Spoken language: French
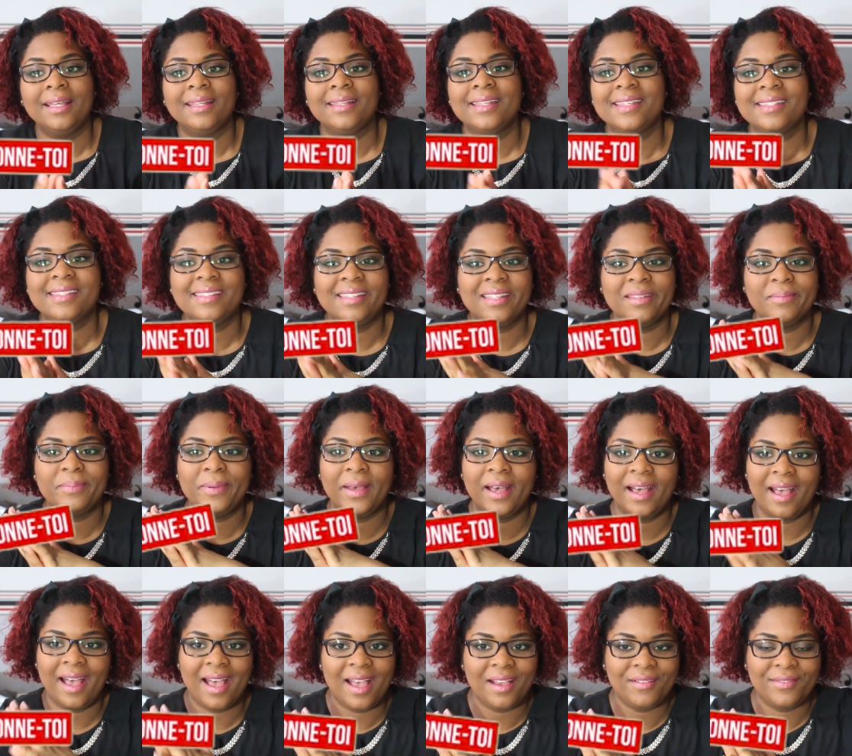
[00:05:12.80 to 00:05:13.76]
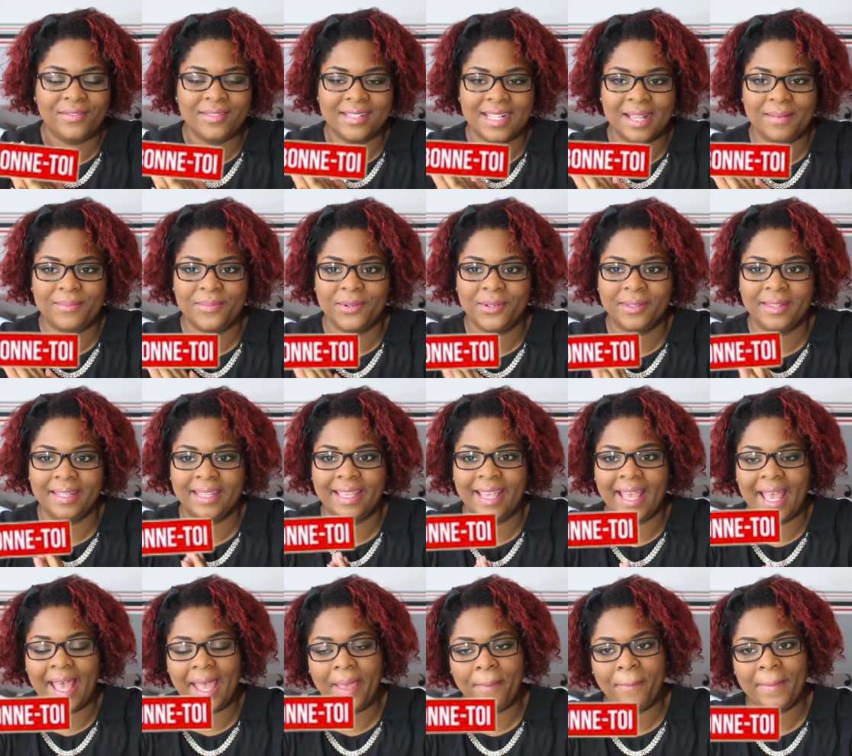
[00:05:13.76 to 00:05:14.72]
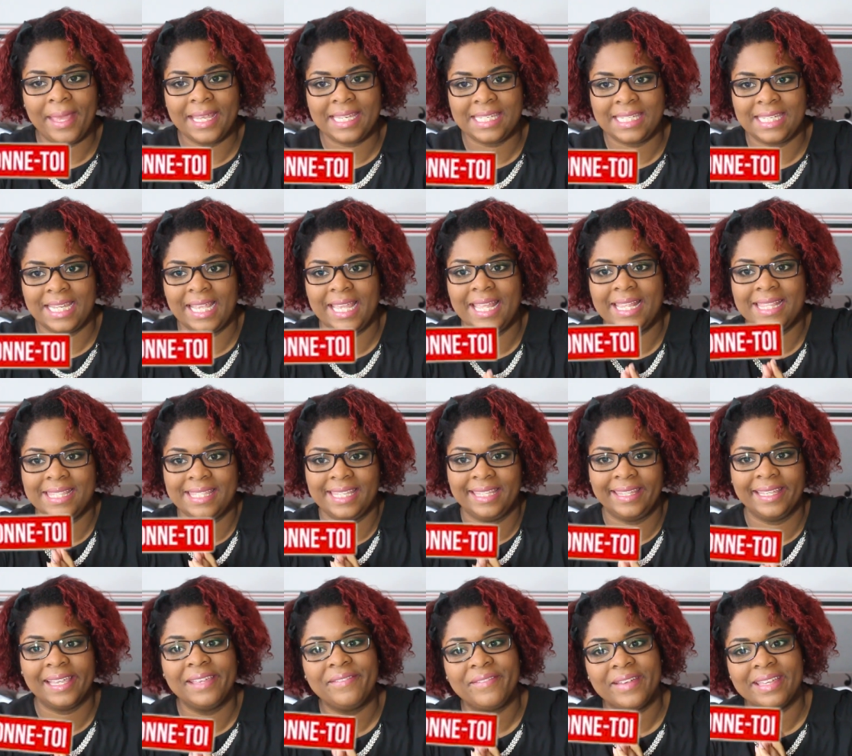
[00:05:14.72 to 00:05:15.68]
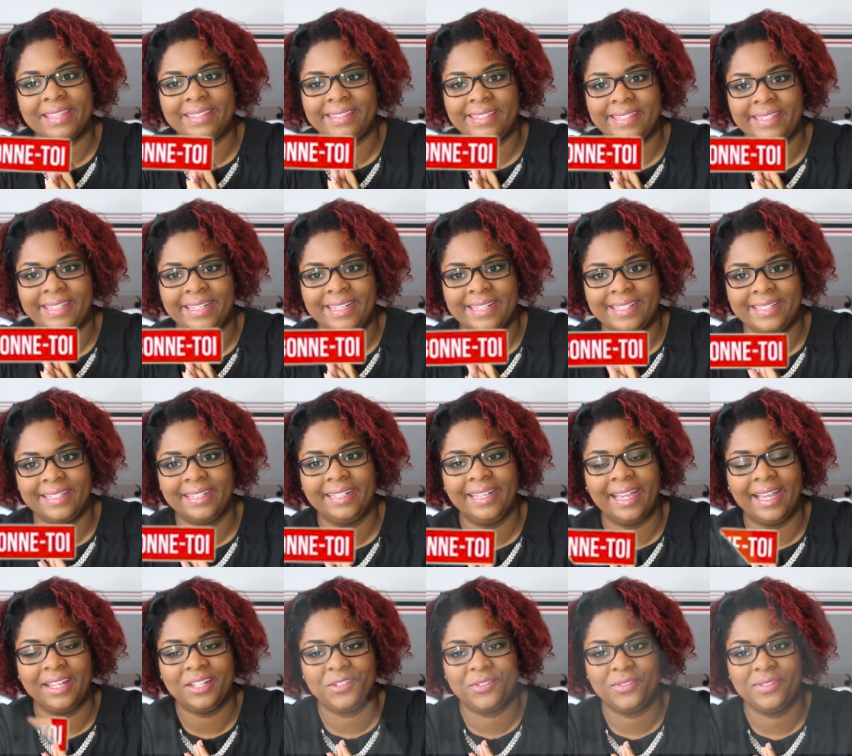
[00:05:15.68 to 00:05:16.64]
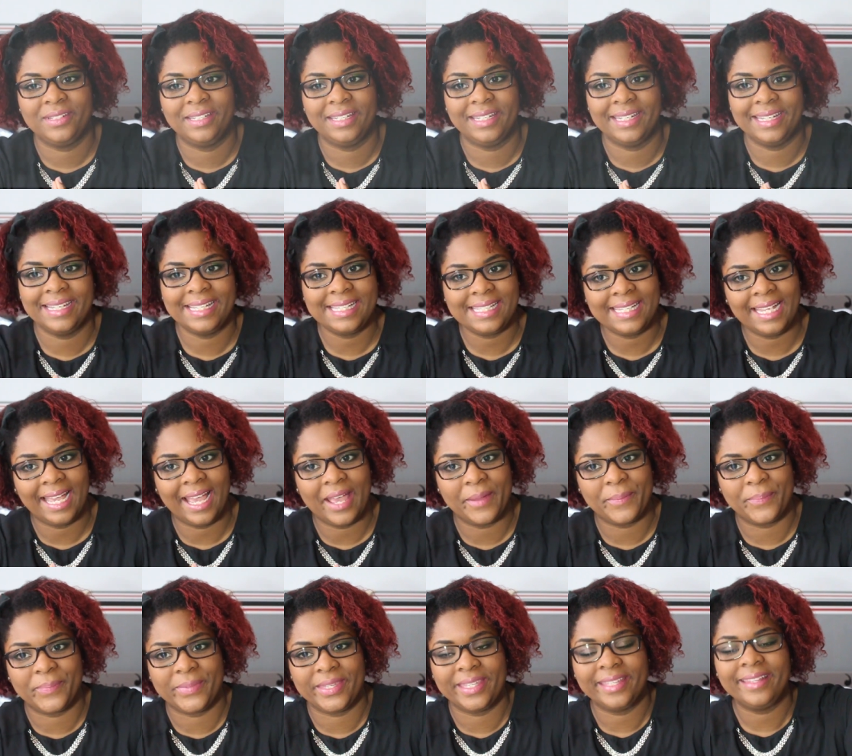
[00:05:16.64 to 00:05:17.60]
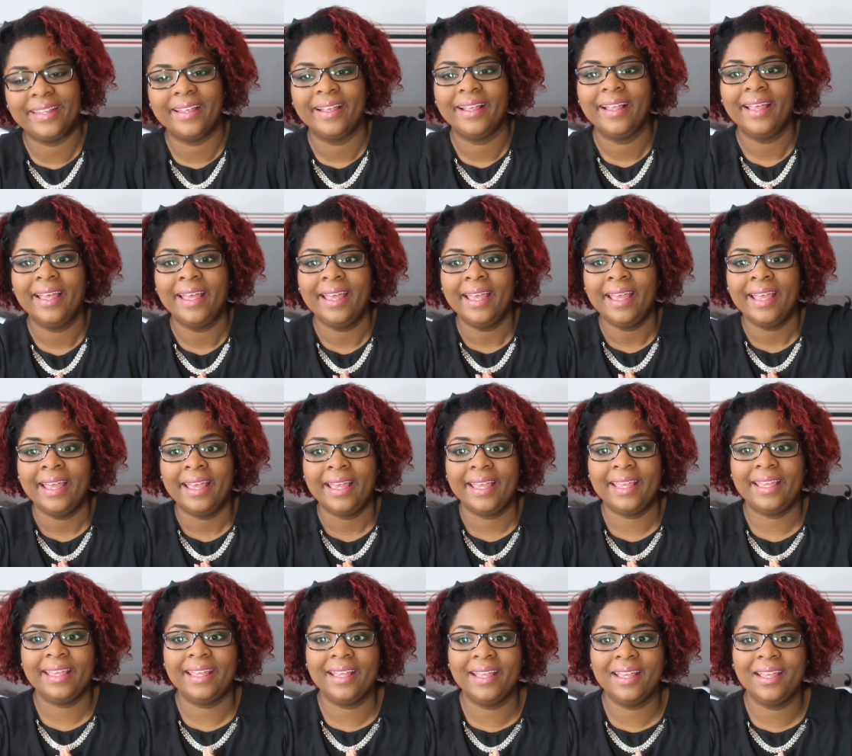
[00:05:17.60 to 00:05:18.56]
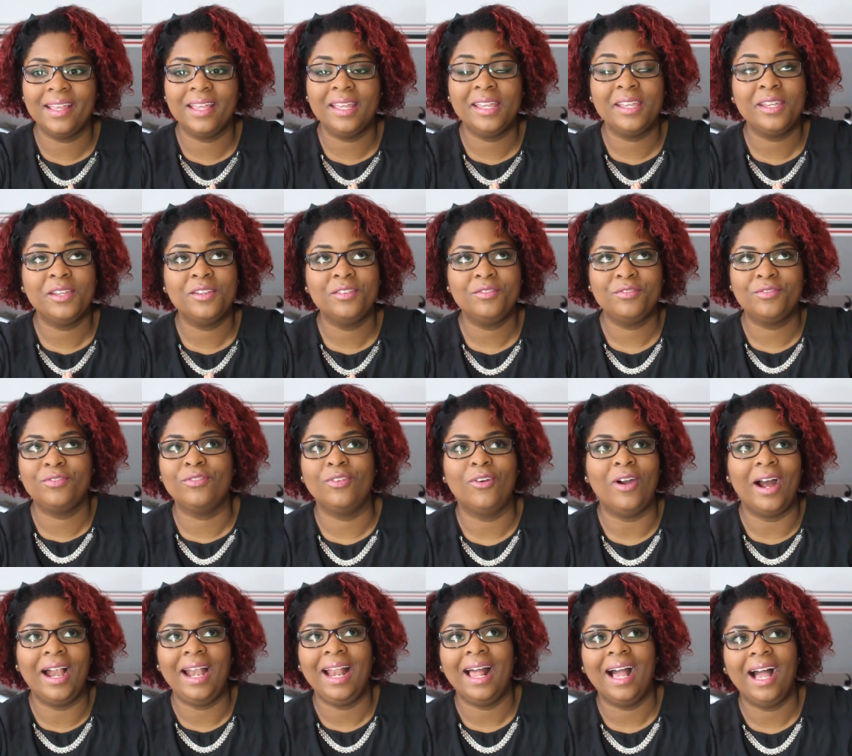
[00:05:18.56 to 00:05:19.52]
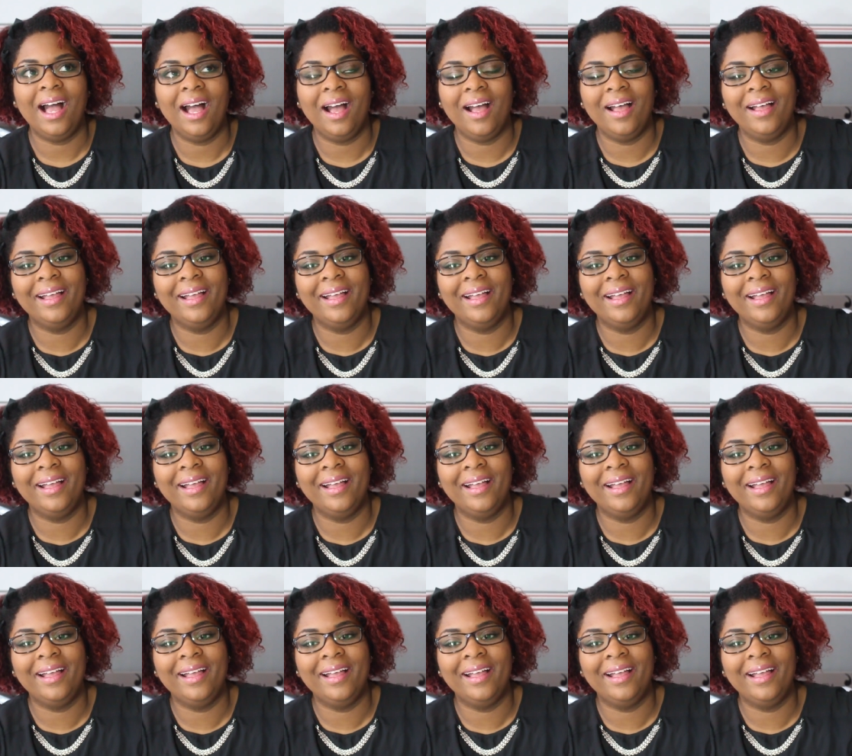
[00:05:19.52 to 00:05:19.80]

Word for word: n'hésitez pas à vous abonner à ma chaîne, c'est très facile, c'est gratuit et c'est rapide. Et voilà,